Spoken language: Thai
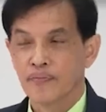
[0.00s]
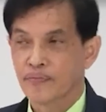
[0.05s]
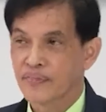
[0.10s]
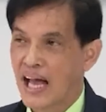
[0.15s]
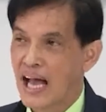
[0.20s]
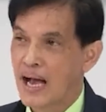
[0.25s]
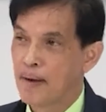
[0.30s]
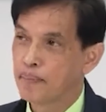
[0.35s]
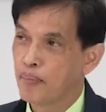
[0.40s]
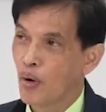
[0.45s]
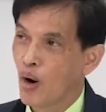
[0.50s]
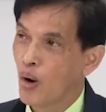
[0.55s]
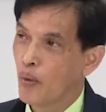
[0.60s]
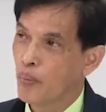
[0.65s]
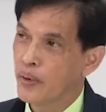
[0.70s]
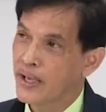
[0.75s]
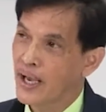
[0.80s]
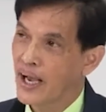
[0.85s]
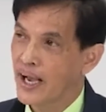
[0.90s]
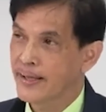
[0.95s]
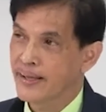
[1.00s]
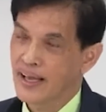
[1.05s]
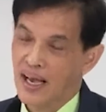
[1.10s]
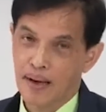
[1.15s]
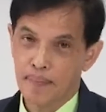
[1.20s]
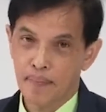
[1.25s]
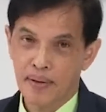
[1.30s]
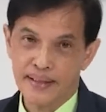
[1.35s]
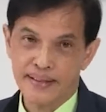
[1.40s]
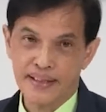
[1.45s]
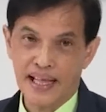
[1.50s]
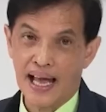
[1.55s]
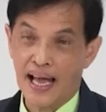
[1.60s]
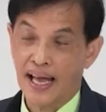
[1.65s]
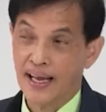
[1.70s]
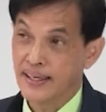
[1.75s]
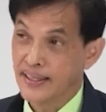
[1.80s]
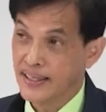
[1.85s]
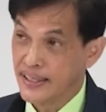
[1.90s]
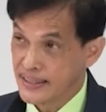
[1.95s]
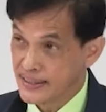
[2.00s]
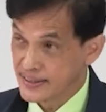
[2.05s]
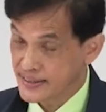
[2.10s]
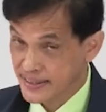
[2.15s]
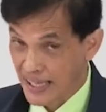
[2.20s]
ตามปวิอาญามาตราหนึ่ง